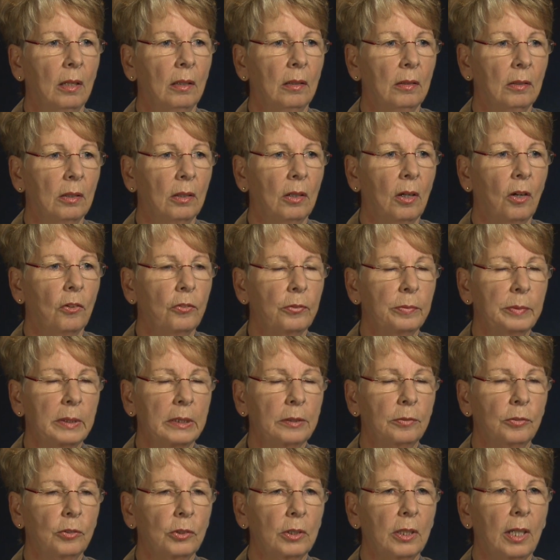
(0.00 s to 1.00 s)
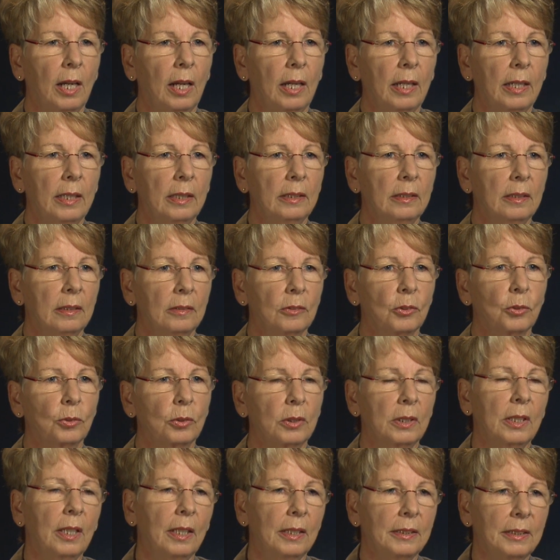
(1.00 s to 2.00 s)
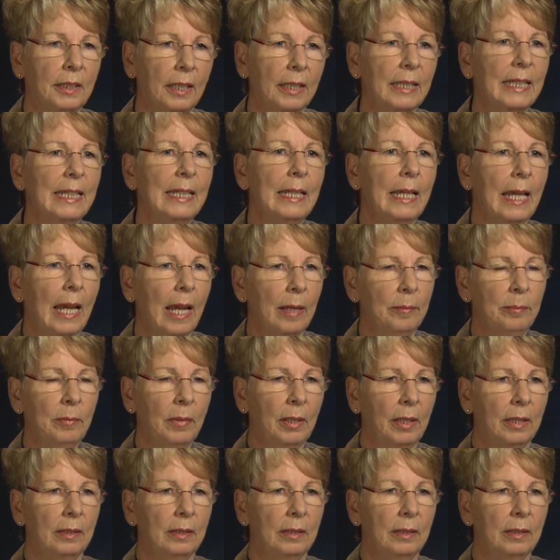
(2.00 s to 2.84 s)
äh, auf mich wurde ein sogenannter IM,